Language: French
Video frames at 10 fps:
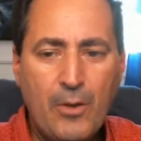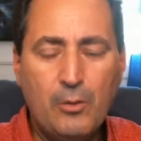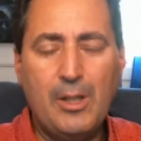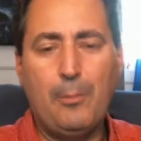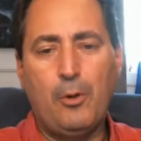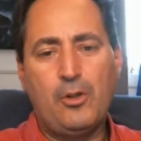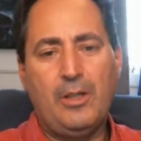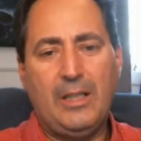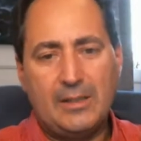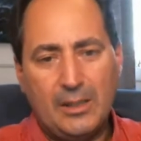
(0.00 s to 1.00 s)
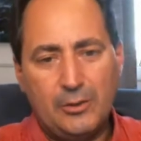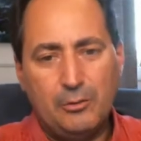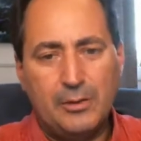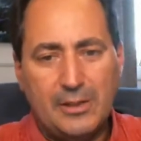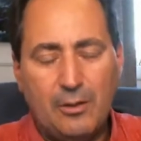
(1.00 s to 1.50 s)
une approche avec la
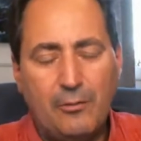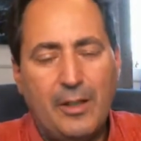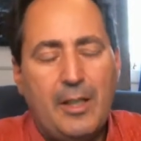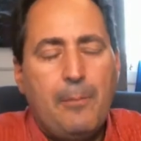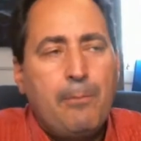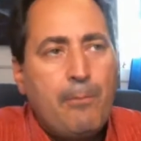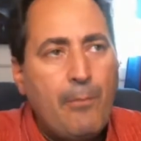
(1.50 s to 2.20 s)
censure s'il le fallait